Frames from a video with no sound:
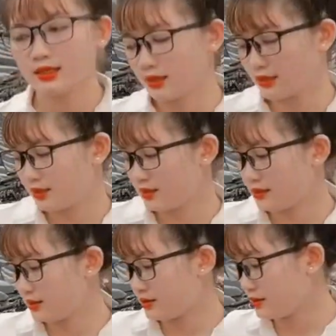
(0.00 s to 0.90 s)

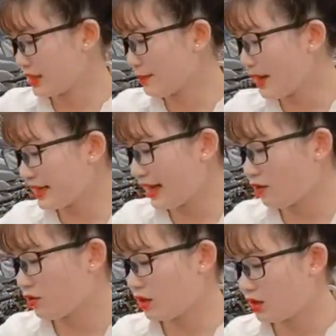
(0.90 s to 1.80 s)
uh, Các bạn
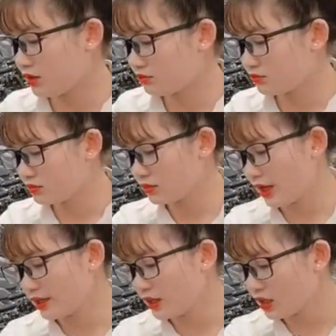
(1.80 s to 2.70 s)
nào
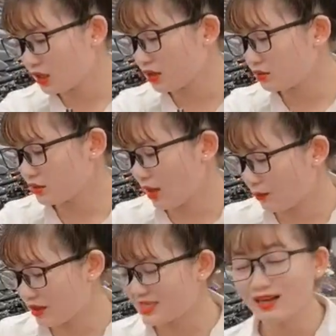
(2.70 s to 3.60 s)
đấy ờ, thì
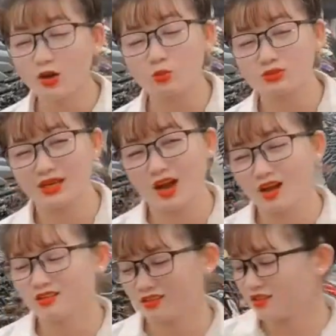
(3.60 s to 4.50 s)
đọc là xanh lục gì đó